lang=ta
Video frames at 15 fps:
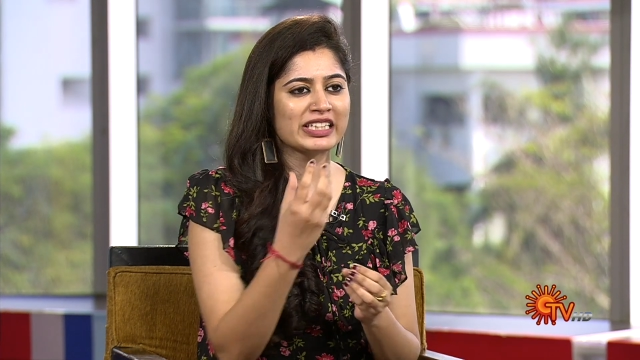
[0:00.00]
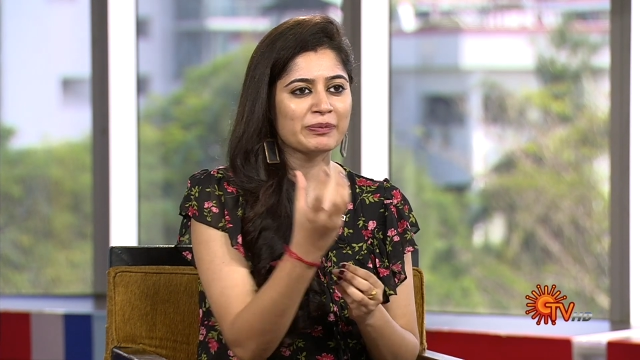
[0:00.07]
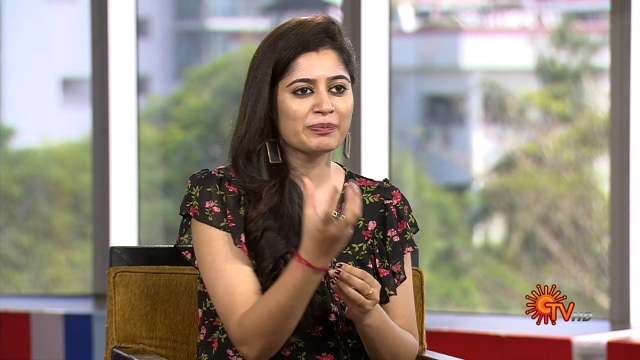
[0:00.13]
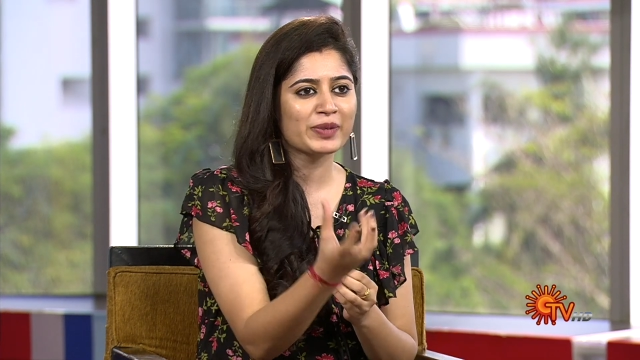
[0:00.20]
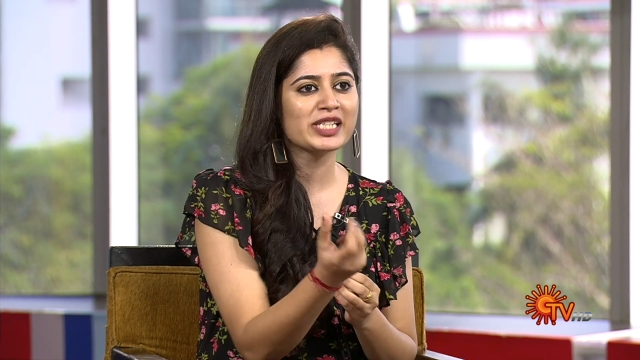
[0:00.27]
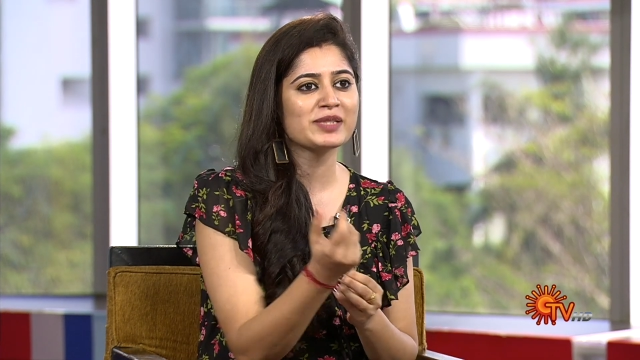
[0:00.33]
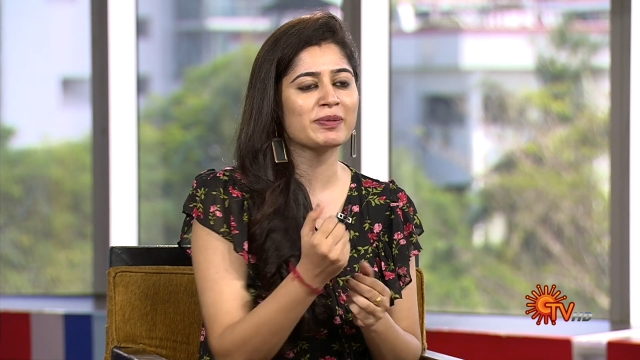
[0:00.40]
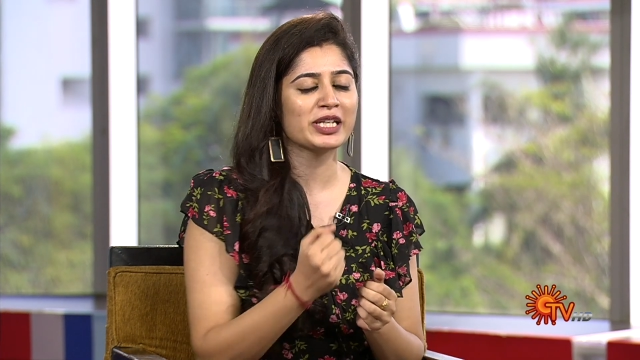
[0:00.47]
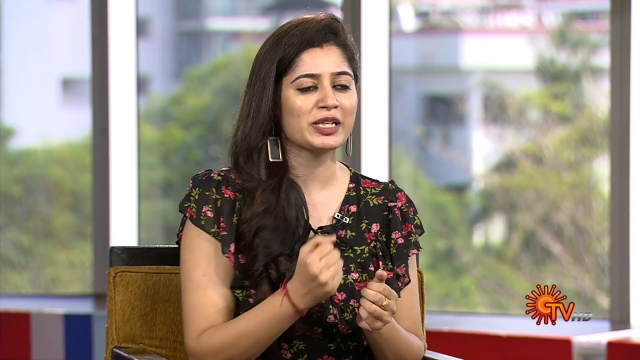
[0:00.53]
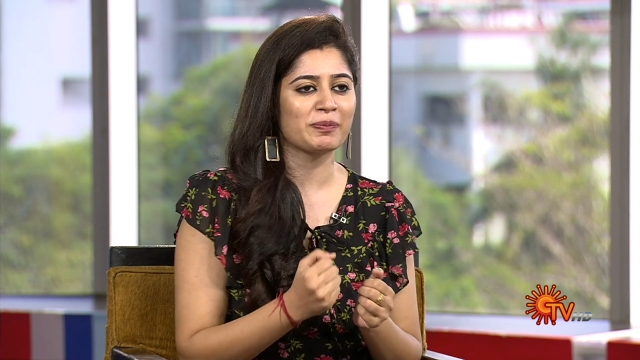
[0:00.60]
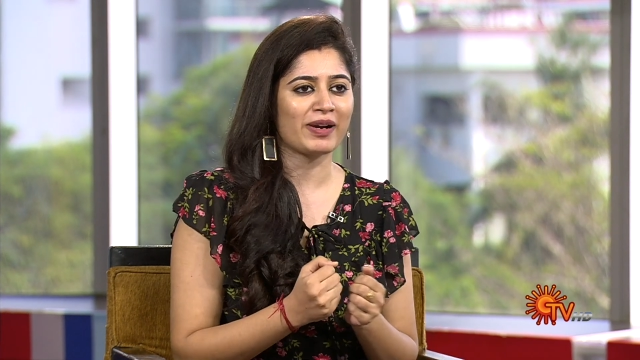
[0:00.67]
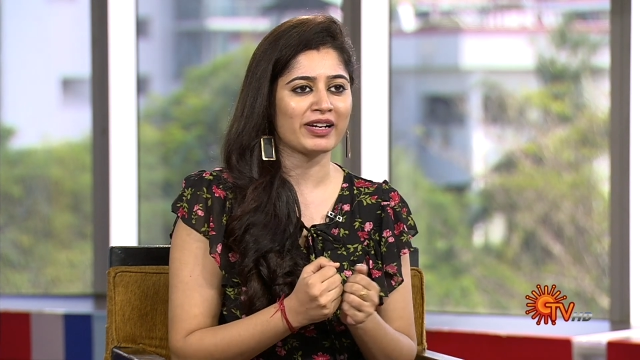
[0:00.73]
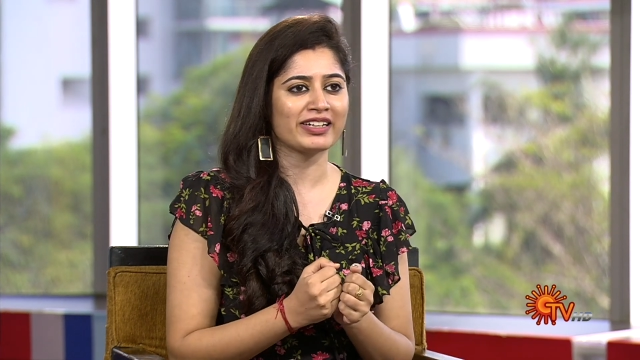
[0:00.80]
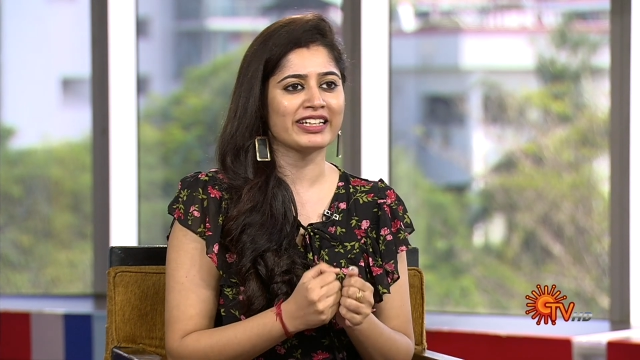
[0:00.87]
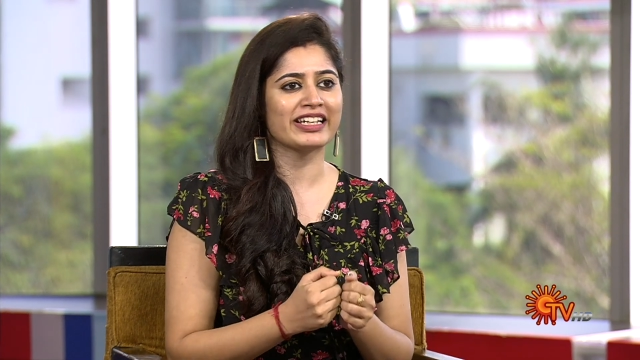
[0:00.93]
இம்ப்ரெஸ்
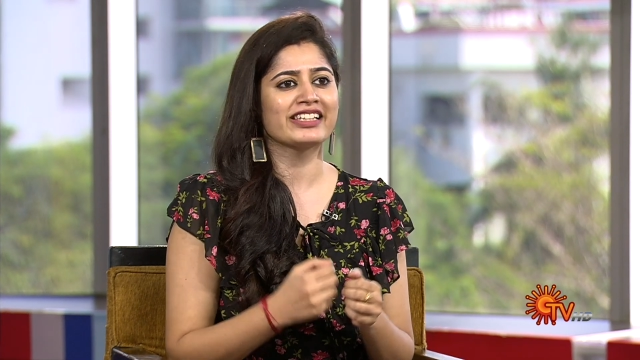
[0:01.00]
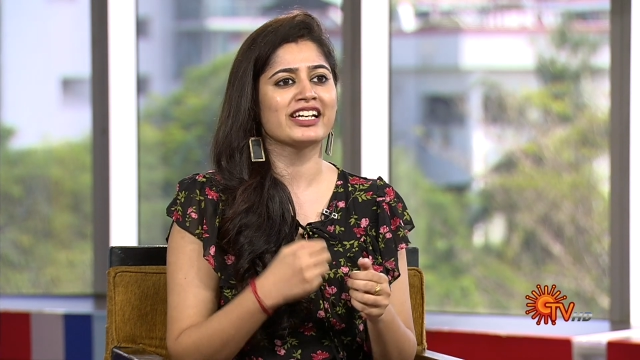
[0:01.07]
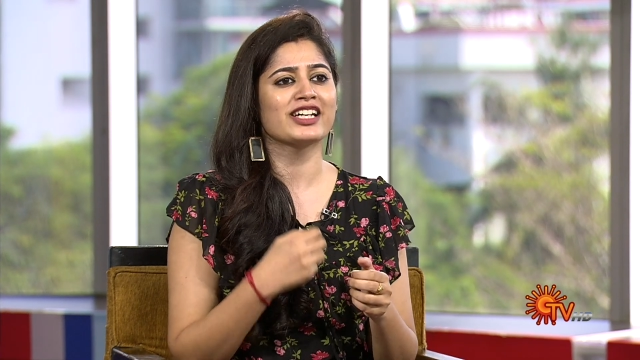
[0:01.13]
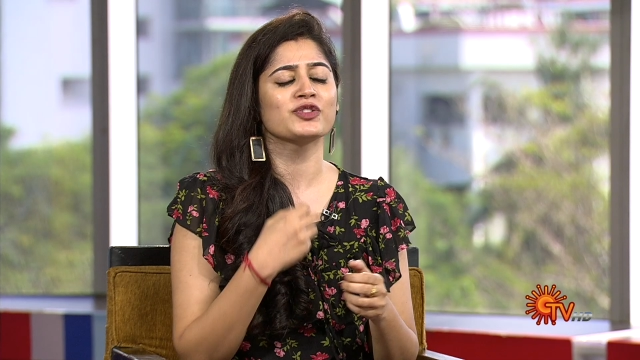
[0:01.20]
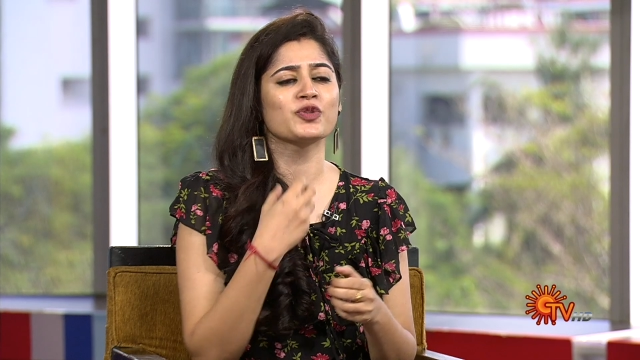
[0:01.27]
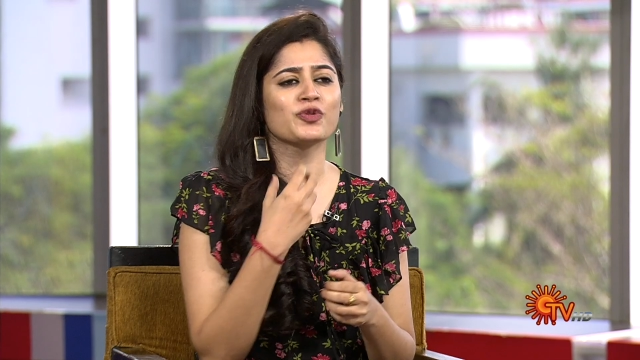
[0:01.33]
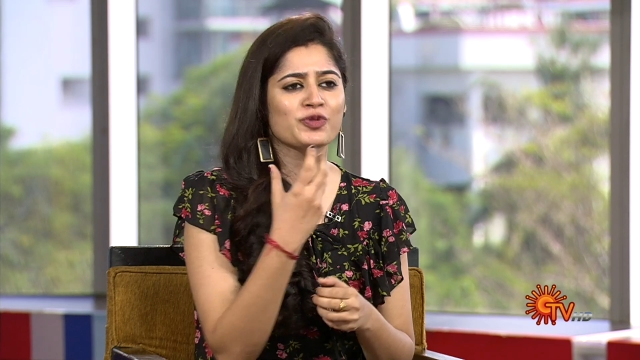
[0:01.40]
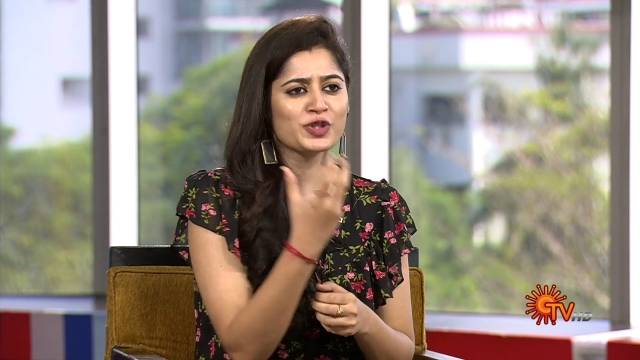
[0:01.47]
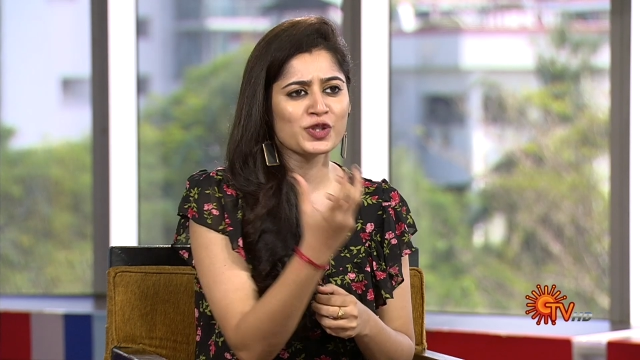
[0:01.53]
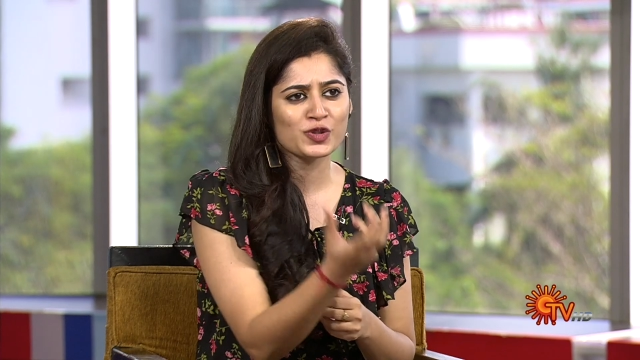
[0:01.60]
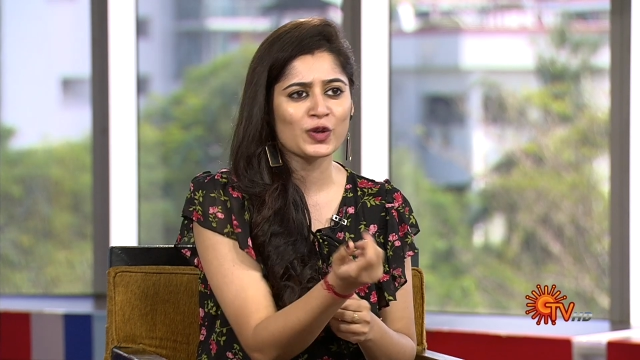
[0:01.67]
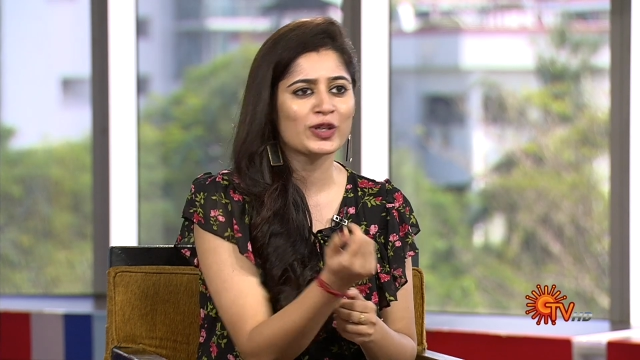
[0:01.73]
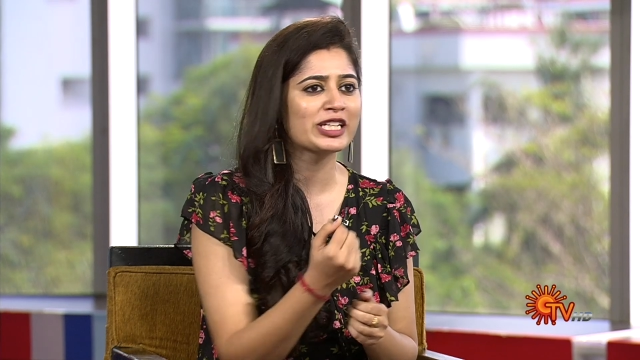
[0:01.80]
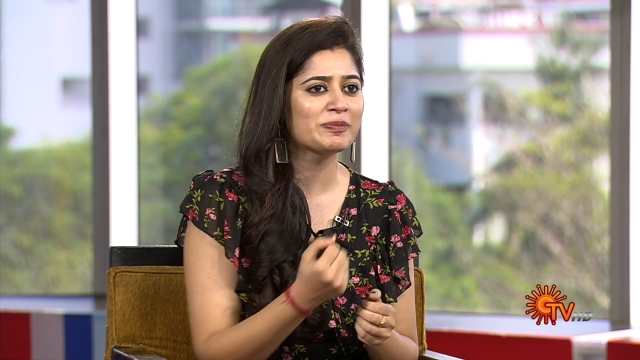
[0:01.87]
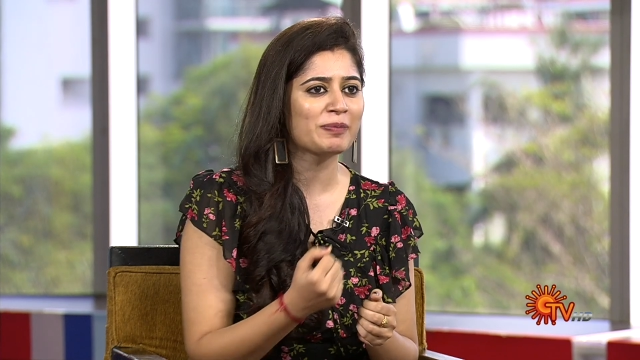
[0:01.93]
பண்ணியிருப்பாங்க இல்லை ஏதாவது ஒரு விஷயம்
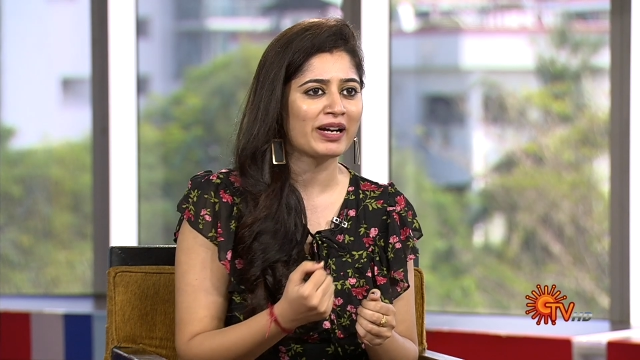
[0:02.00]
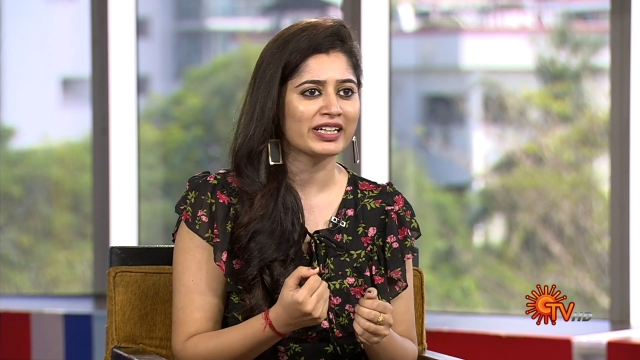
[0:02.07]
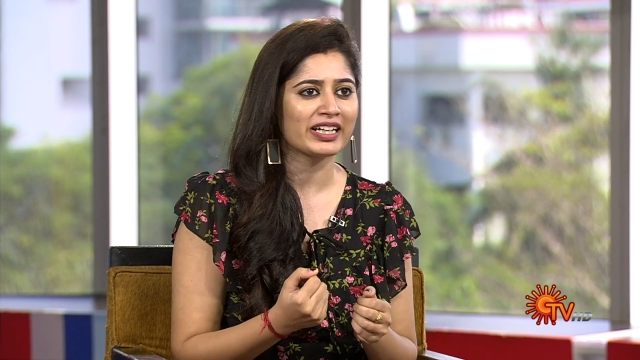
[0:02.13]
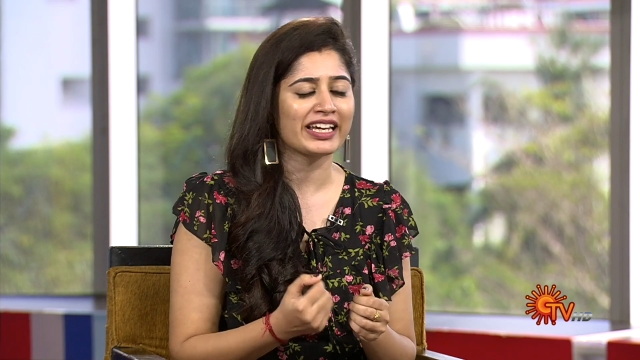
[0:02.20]
சொல்லியிருப்பாங்க